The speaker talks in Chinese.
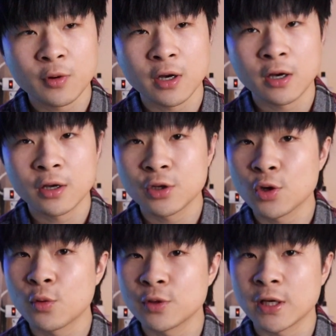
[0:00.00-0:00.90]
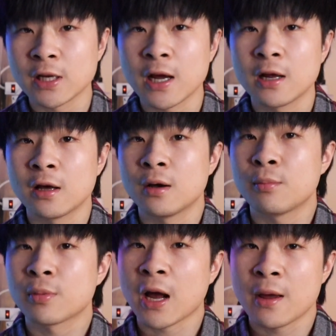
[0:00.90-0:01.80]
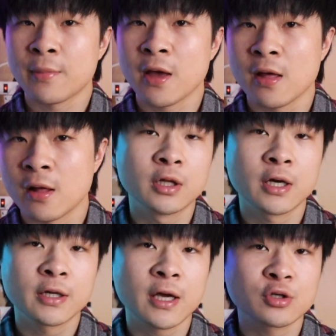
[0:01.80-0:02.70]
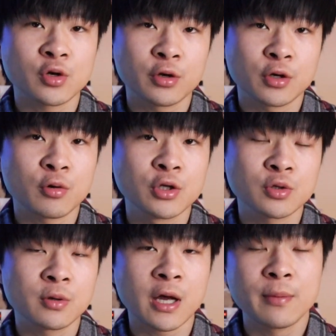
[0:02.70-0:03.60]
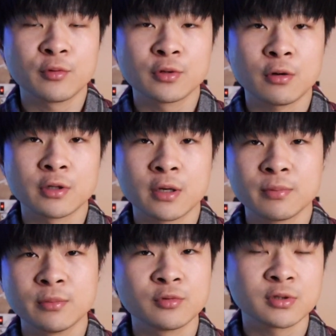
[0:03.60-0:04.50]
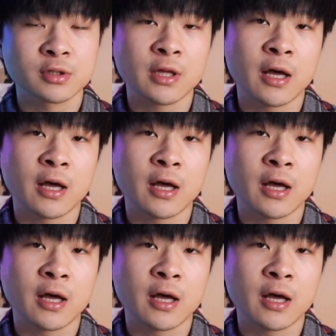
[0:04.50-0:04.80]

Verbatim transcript: 风格又迎来了改变。可能让所有的观众看不透的，并不是